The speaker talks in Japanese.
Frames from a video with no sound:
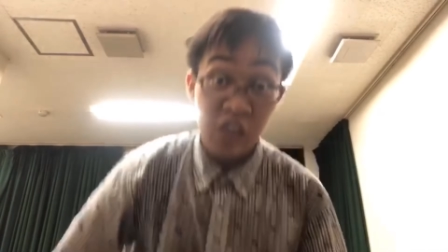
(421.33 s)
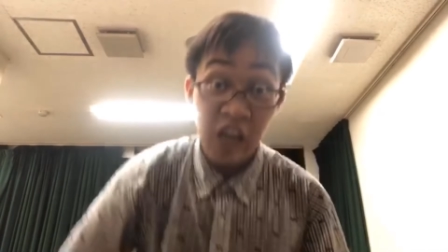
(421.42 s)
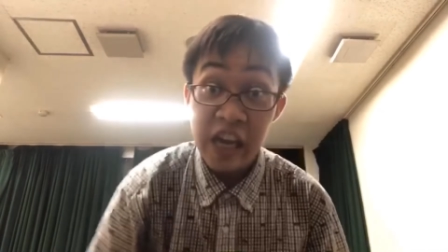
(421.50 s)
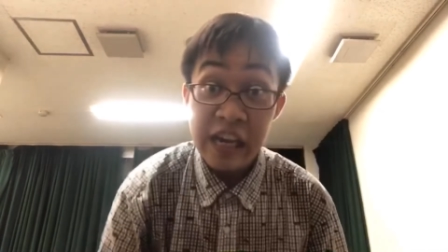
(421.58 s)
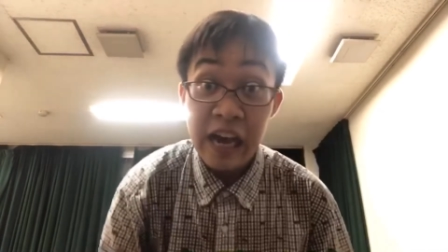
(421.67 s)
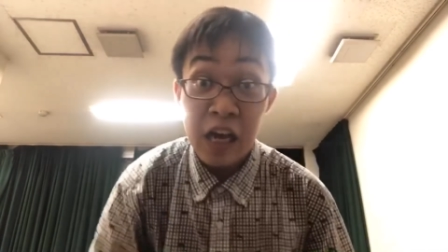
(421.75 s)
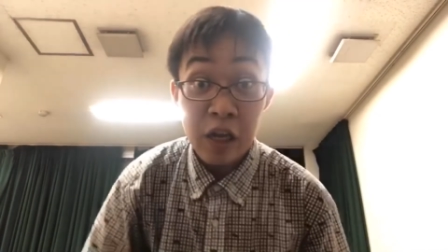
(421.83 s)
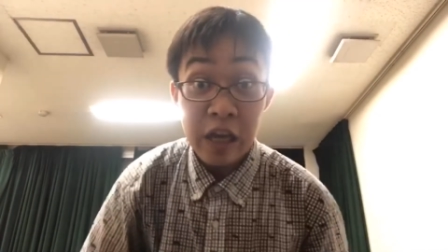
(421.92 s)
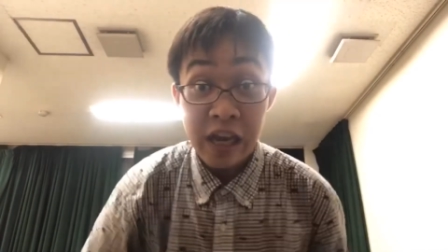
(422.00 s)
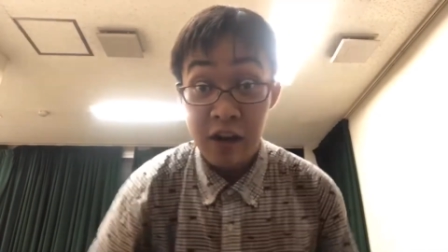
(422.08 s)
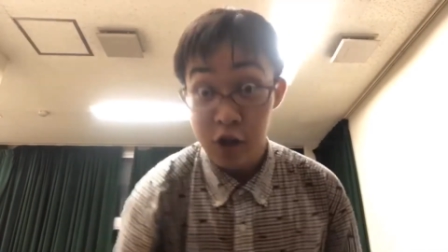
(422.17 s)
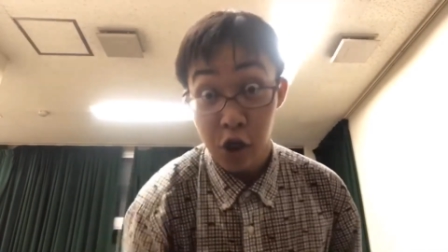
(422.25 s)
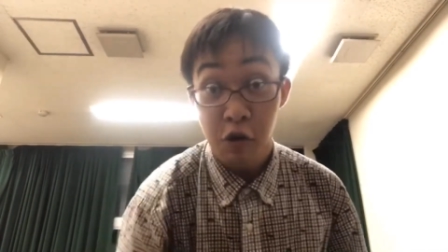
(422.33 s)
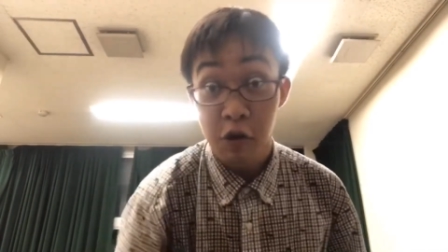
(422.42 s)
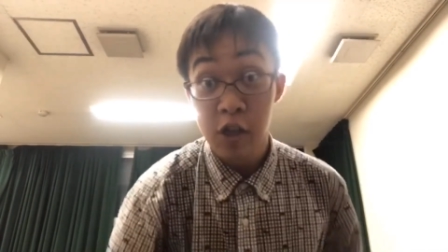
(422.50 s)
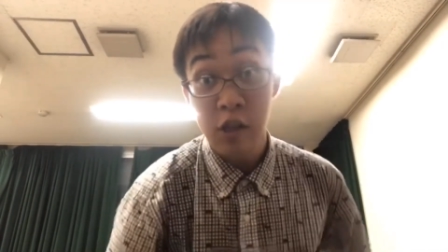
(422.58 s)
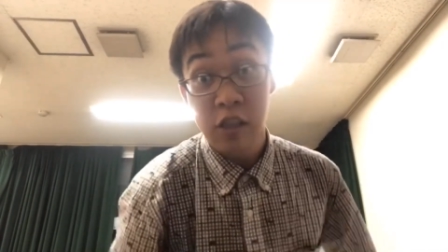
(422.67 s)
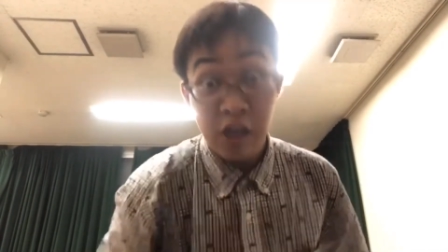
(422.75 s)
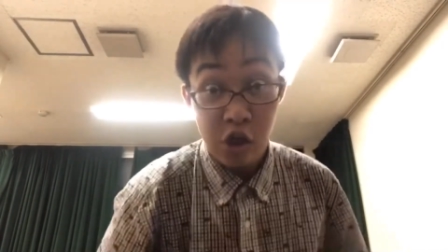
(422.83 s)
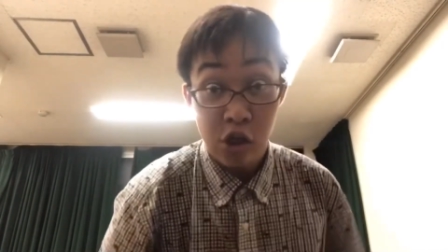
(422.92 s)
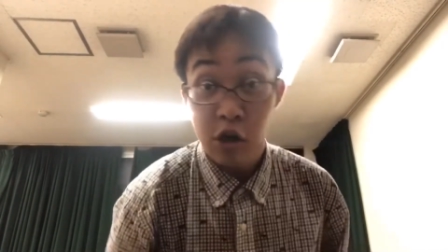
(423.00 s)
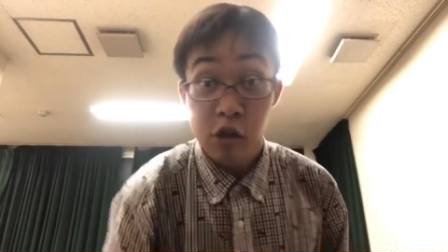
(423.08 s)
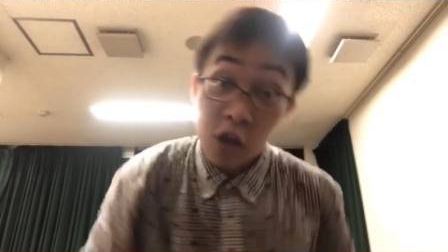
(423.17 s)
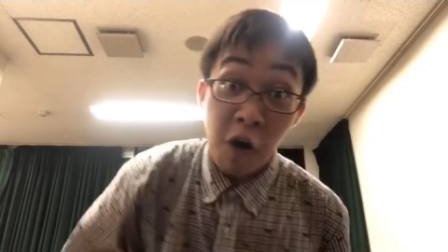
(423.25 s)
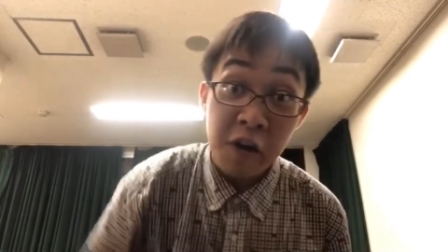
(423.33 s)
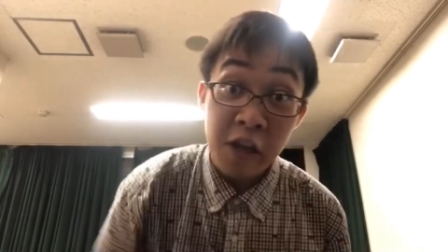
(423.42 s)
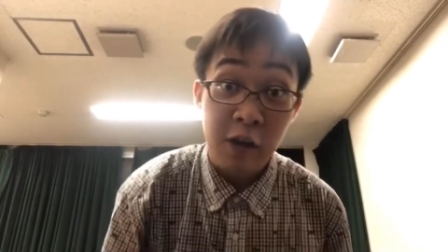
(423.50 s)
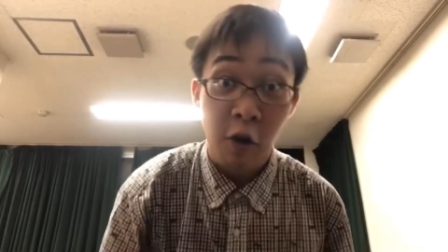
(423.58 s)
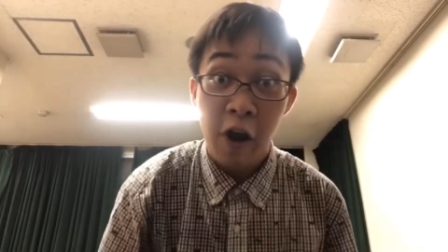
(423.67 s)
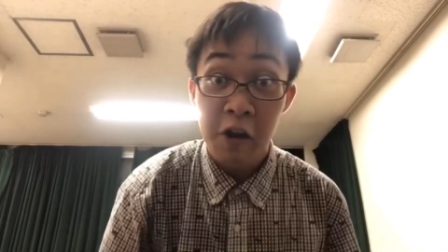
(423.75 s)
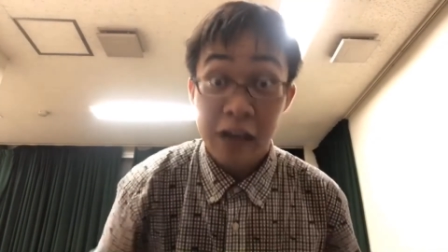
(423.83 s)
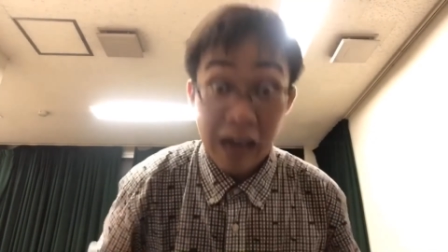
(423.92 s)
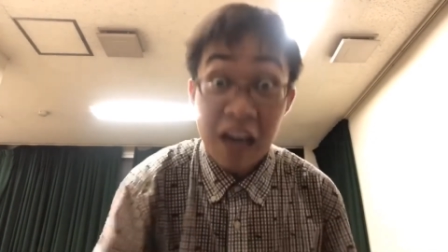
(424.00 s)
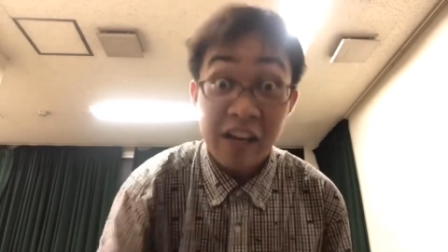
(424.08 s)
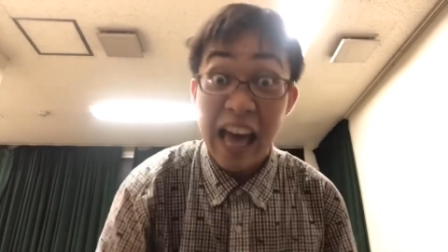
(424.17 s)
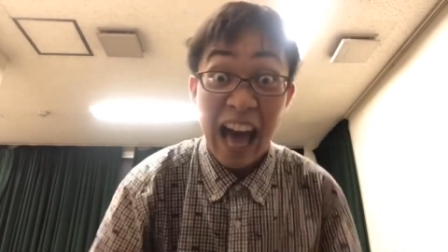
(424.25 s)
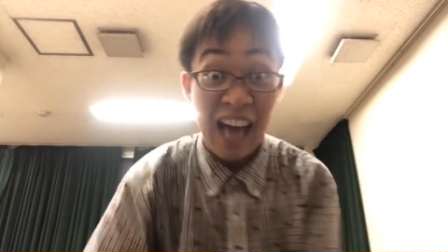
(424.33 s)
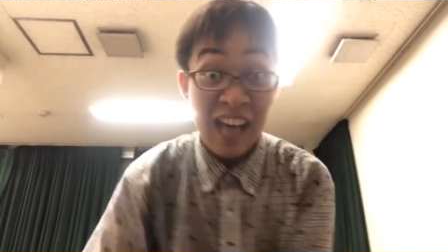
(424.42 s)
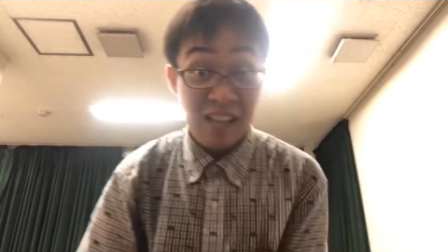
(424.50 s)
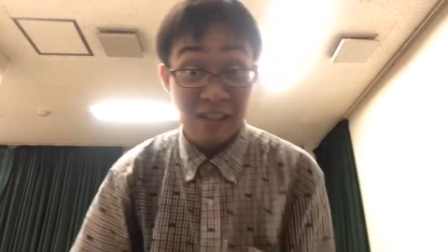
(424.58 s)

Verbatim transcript: JRA の職員の年収をとうに超える額だ